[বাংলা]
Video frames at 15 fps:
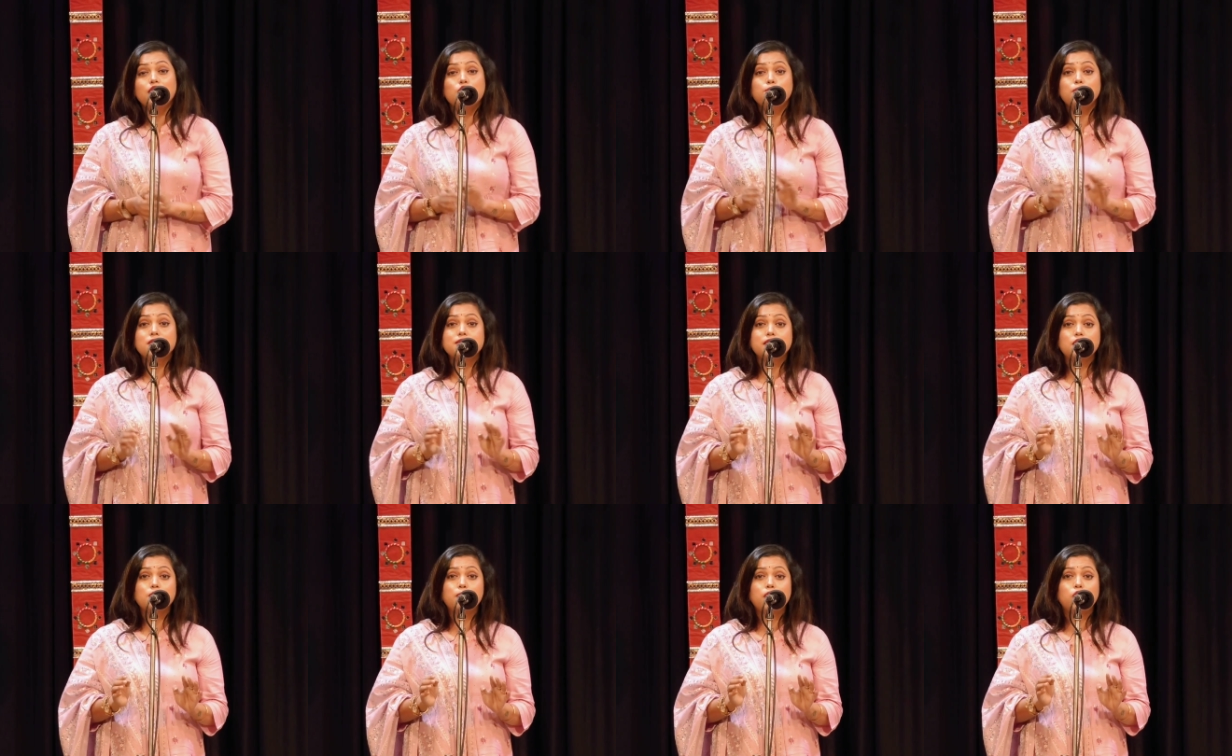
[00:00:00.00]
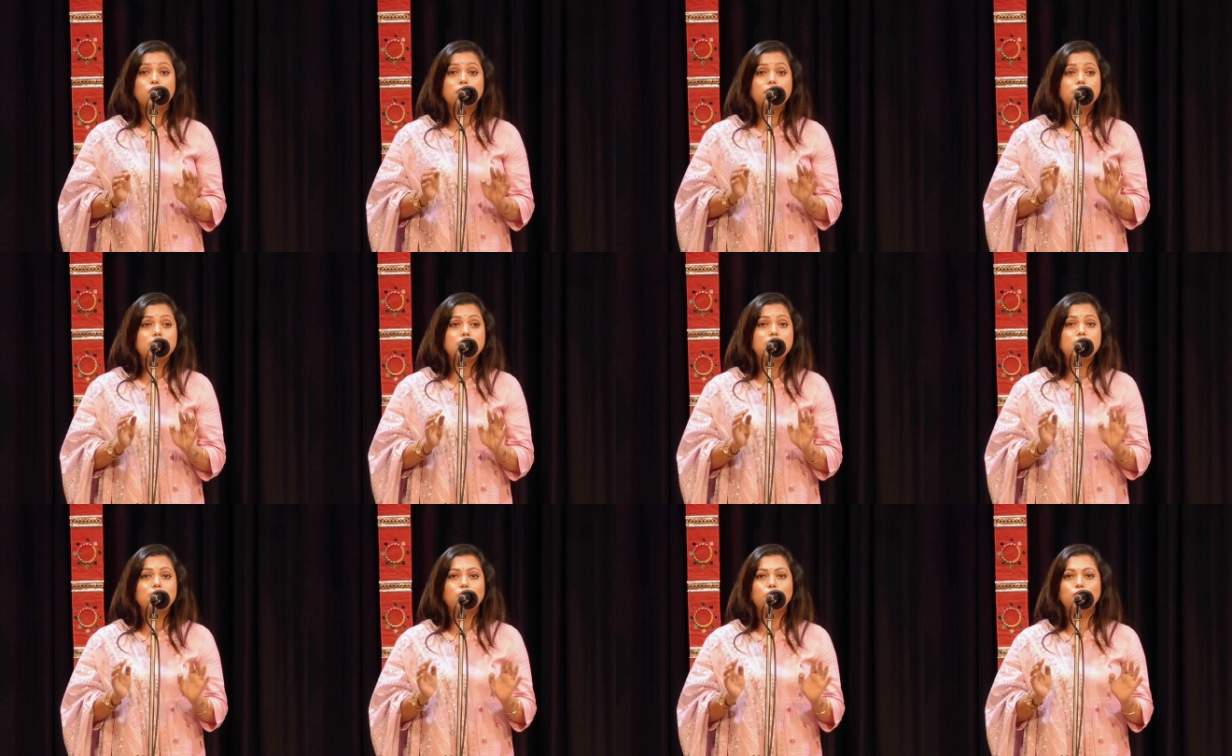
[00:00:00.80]
কিংবা সিনেমা হলের
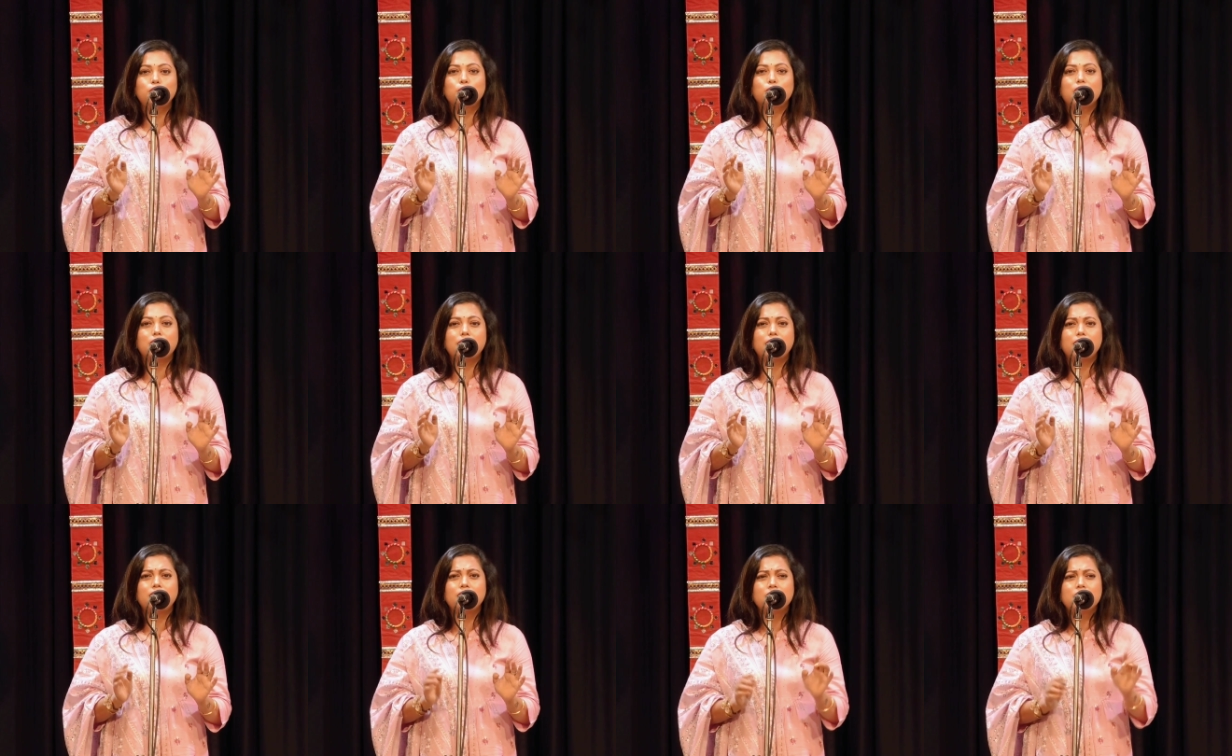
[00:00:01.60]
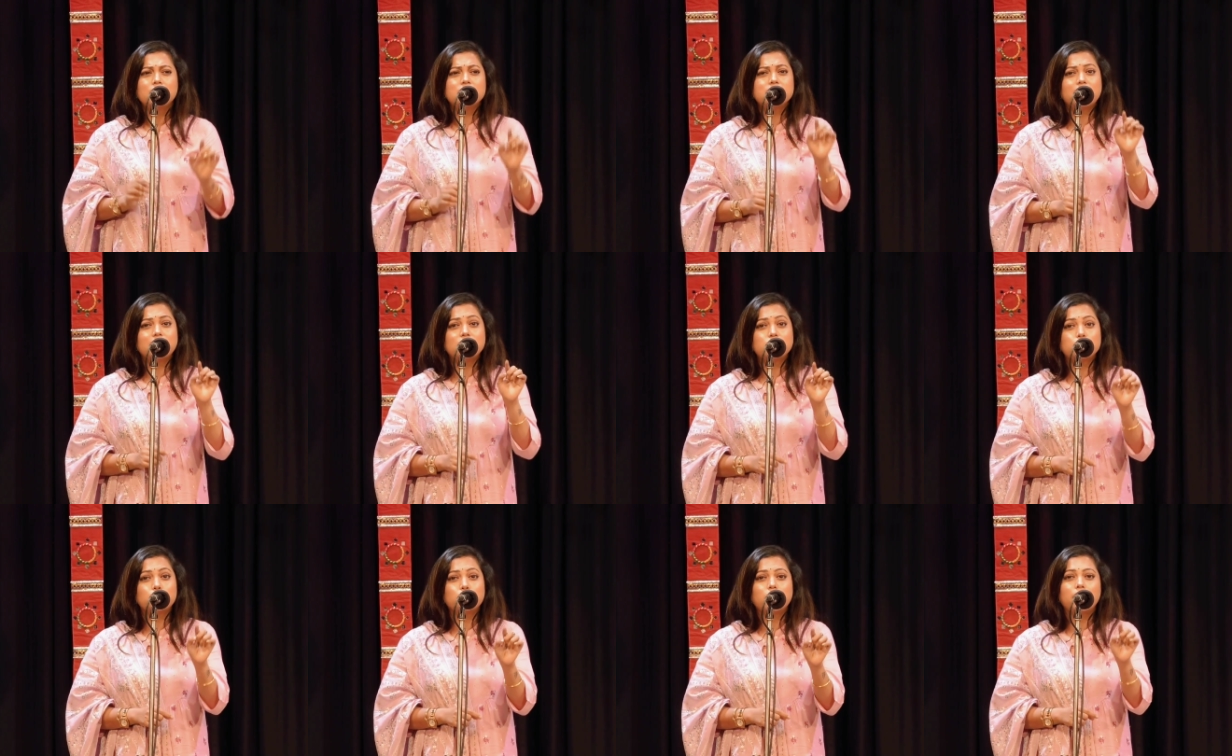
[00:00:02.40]
নীল অন্ধকারে যার
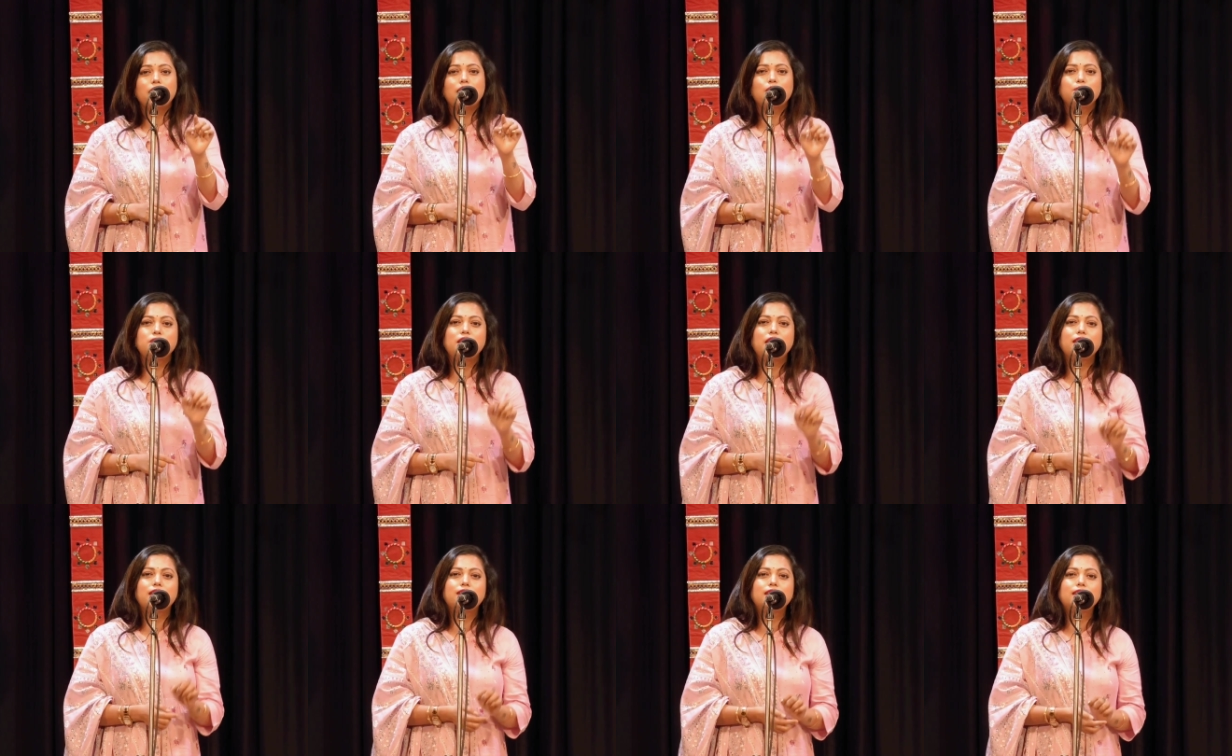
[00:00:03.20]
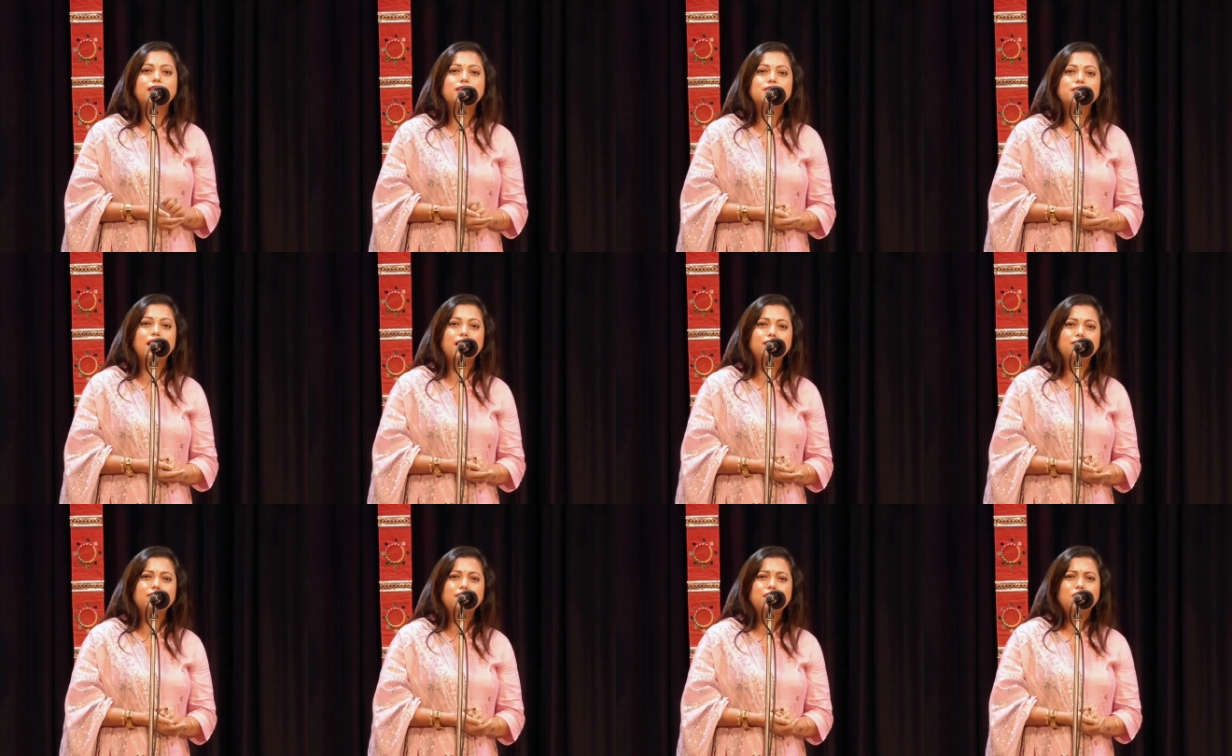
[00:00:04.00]
চোখে আপনি এঁকে দিতে
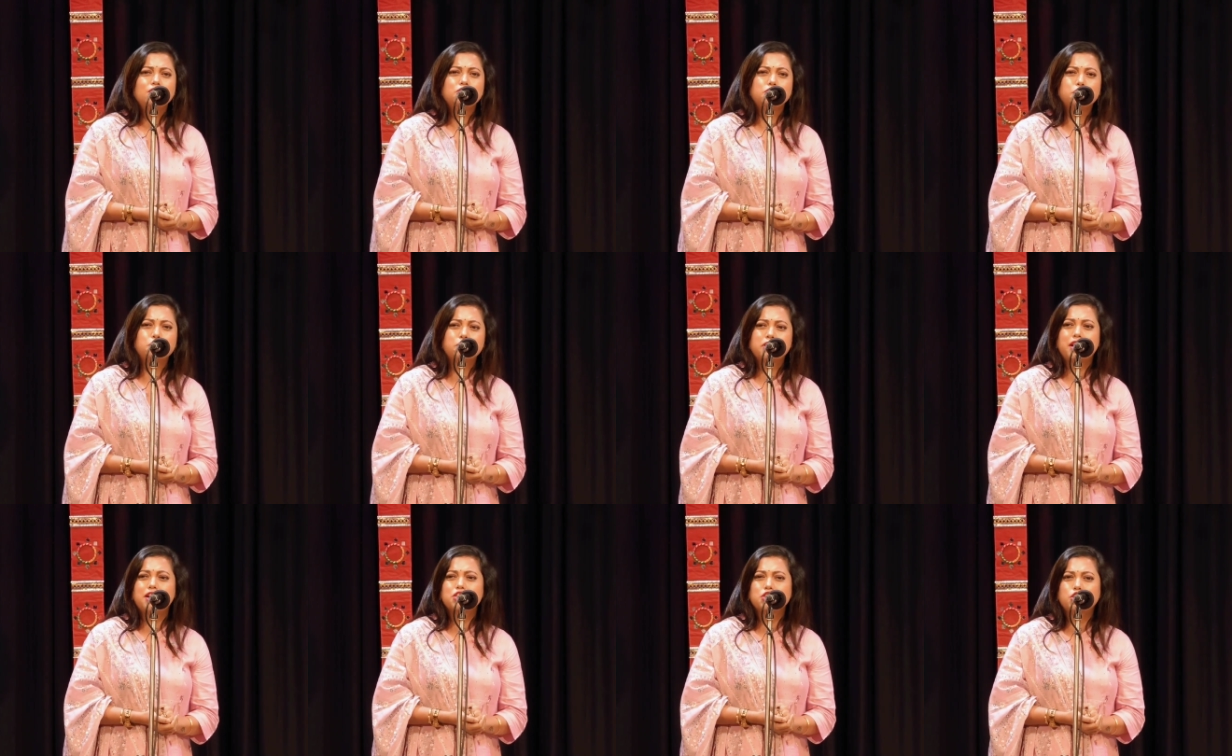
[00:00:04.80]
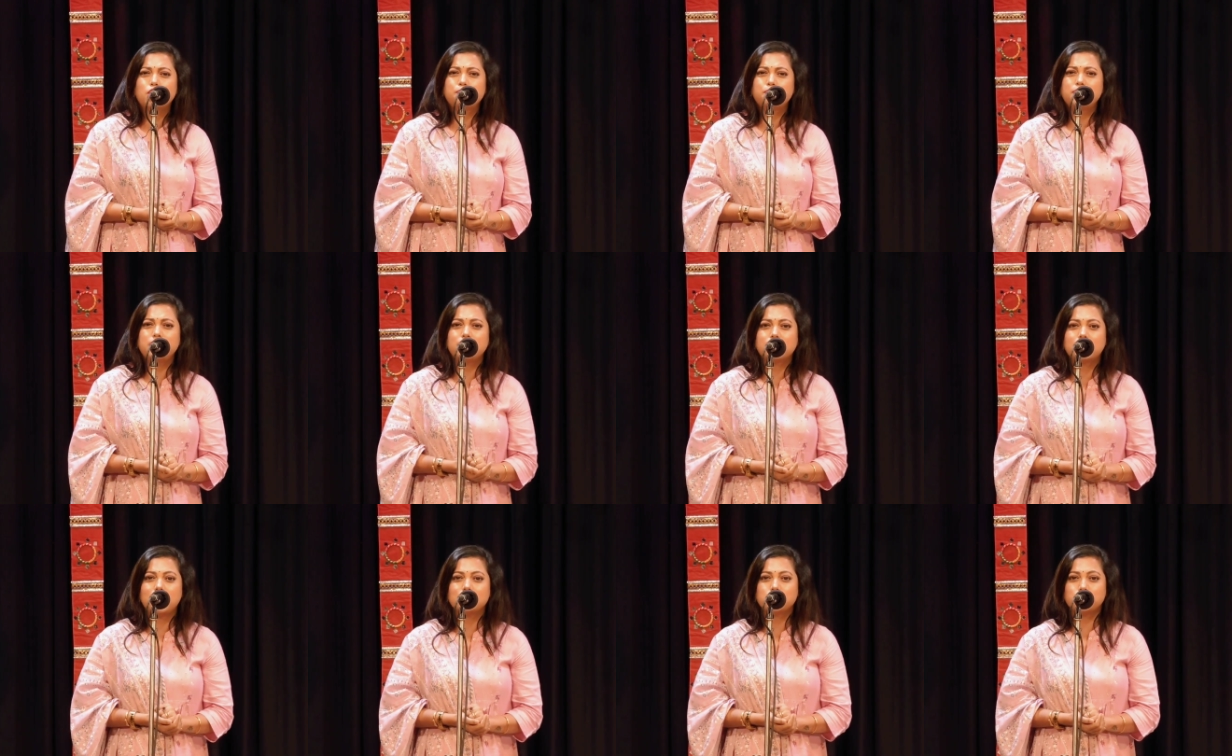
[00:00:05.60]
চান ঝুঠা স্বপ্নের
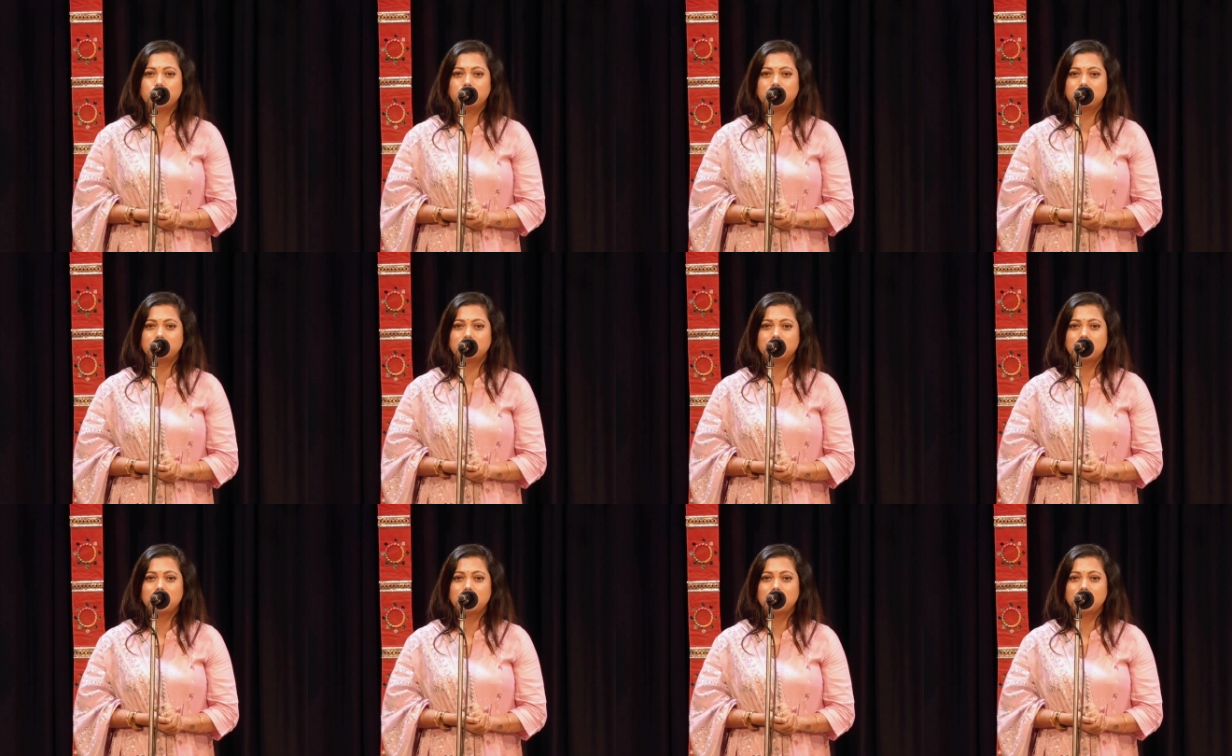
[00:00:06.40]
কাজল